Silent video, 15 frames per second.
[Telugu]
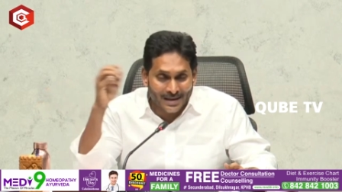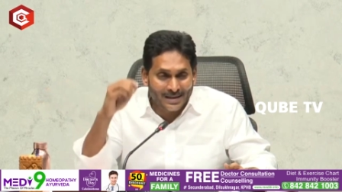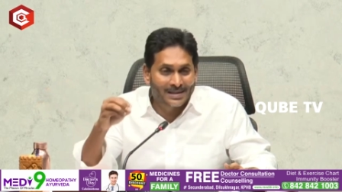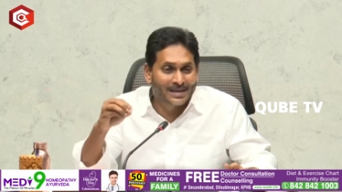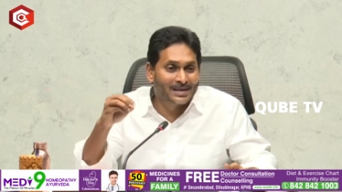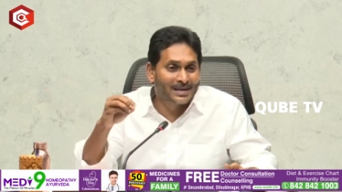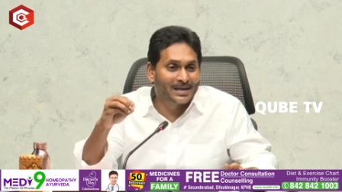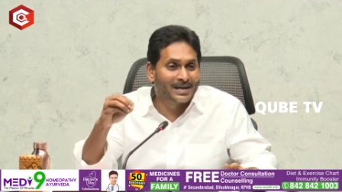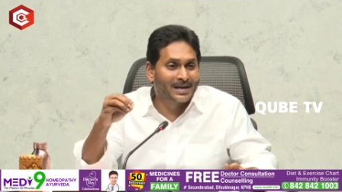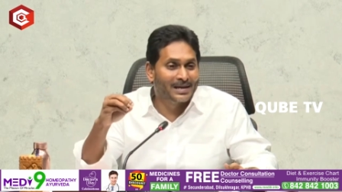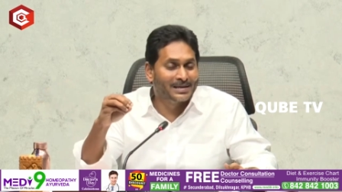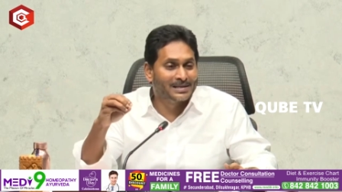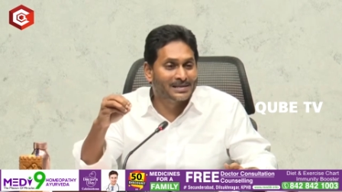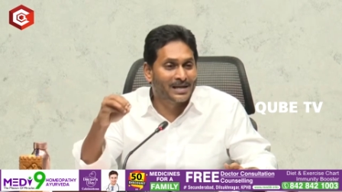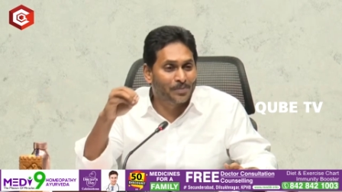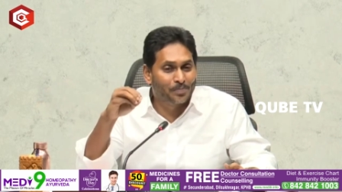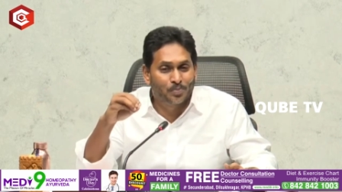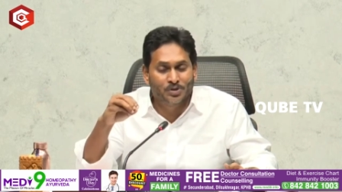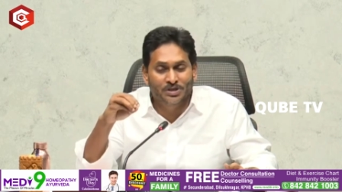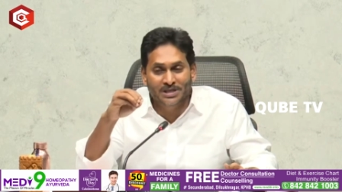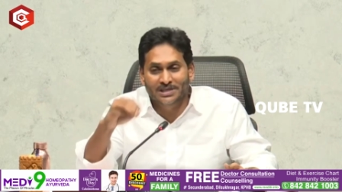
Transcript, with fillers: ఏదైనా కానీ తప్పు